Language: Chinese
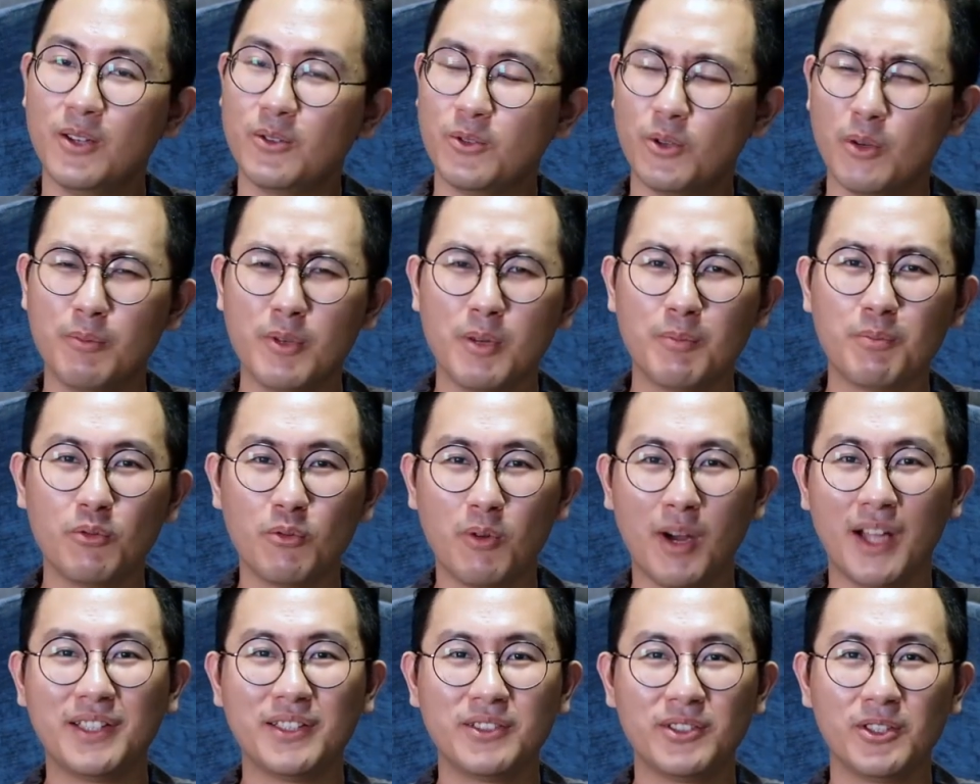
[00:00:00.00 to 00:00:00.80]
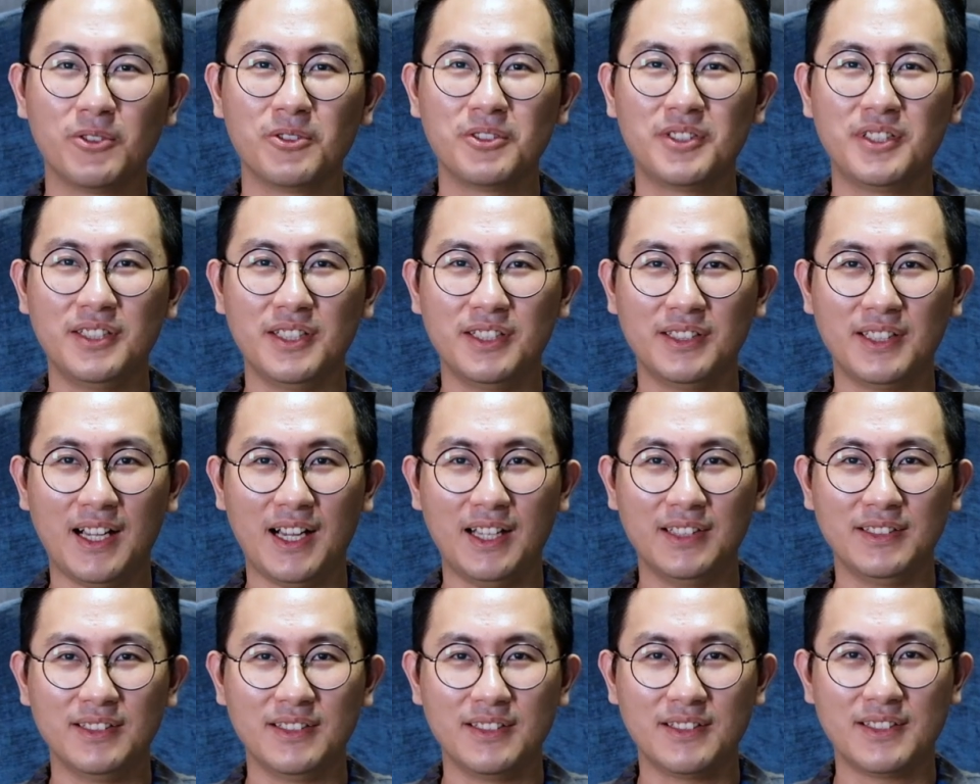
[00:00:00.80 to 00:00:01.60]
原本不玩游戏的
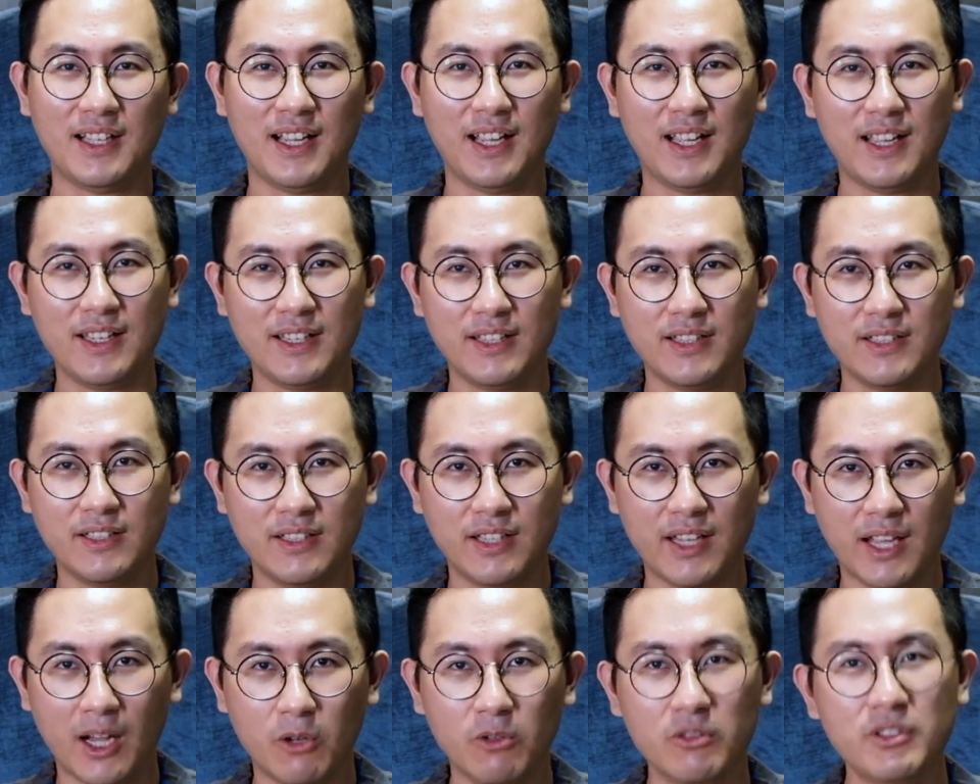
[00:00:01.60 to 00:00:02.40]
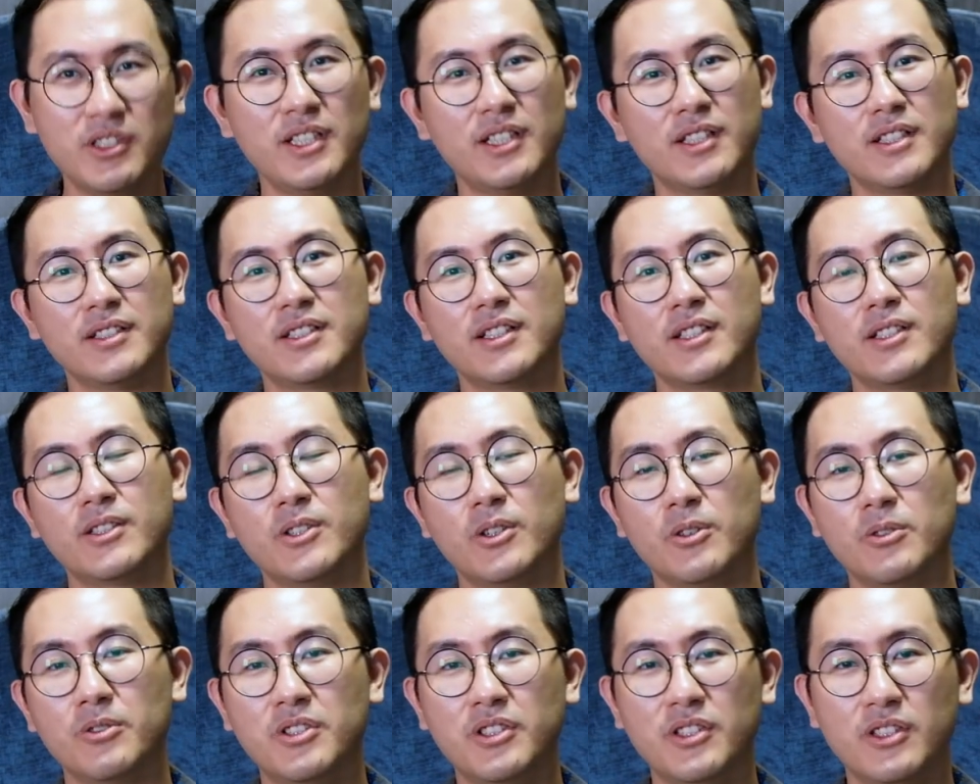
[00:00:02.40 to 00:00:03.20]
他呢，在了解了这个
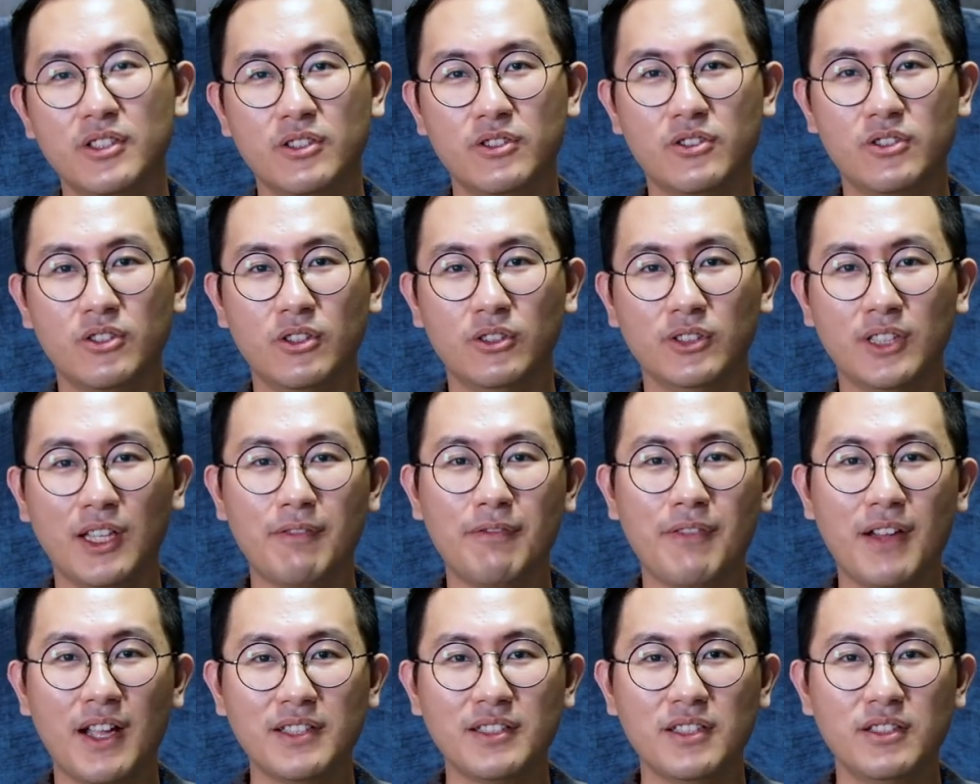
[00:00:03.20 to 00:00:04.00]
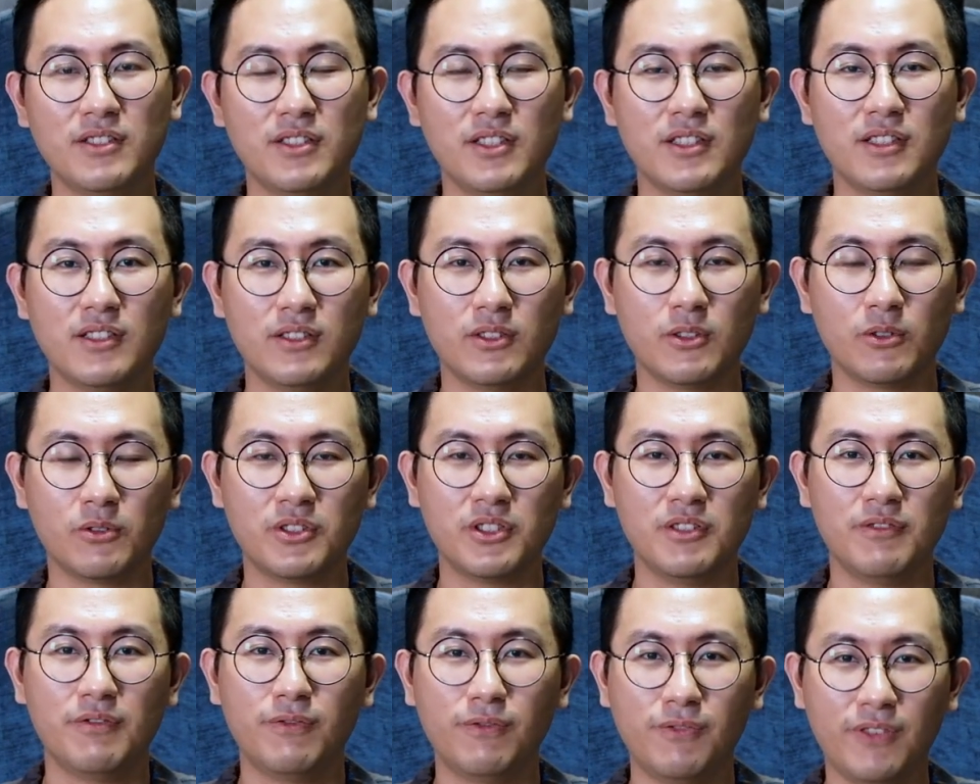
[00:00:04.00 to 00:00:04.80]
游戏了之后，他发现这个游
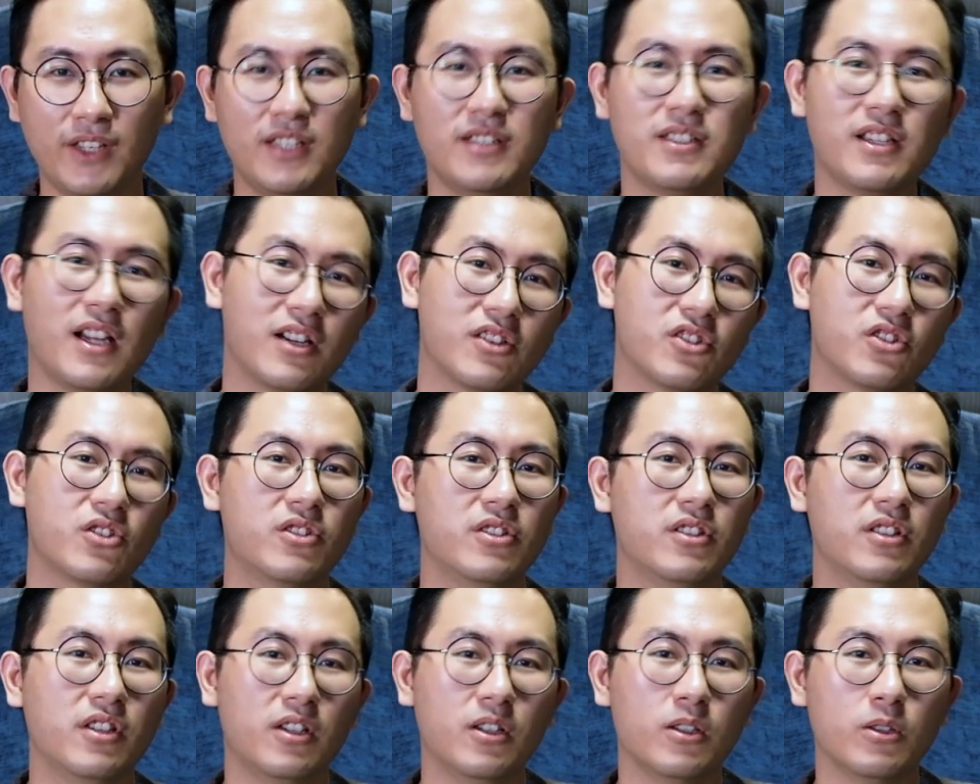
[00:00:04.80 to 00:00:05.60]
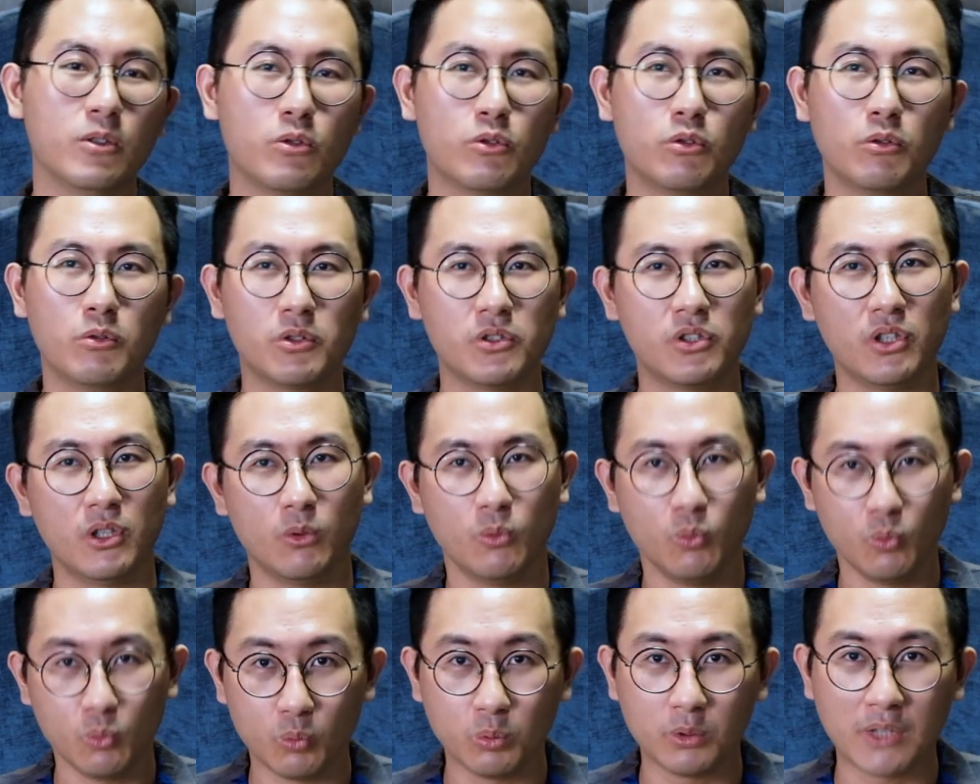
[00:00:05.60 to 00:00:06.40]
戏非常适合做成
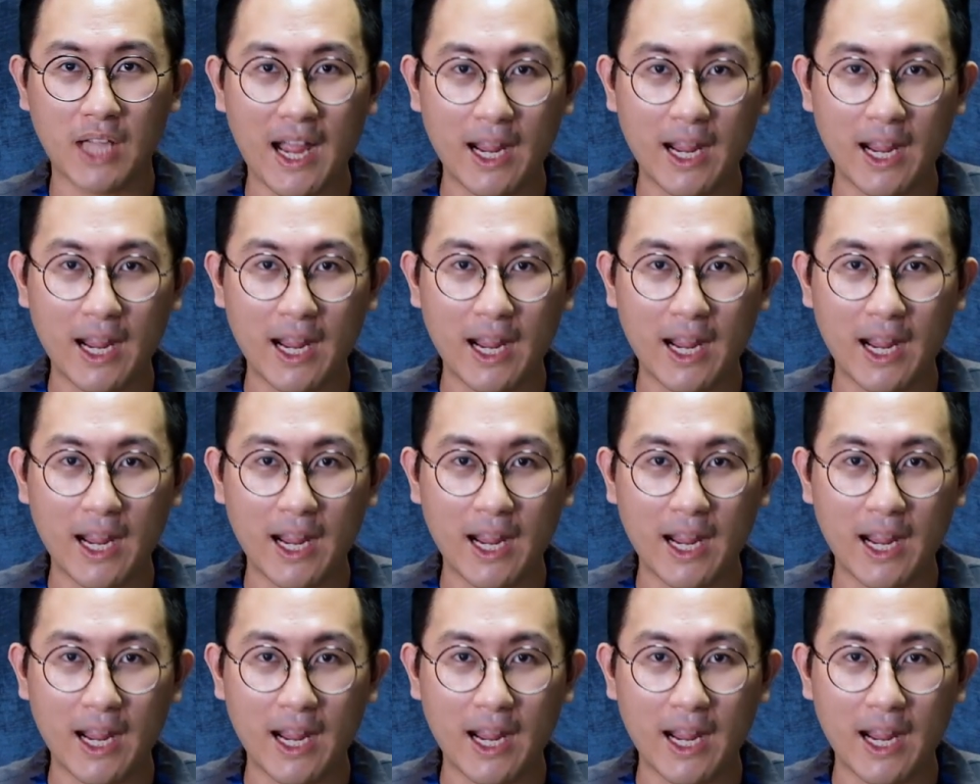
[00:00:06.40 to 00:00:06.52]
舞。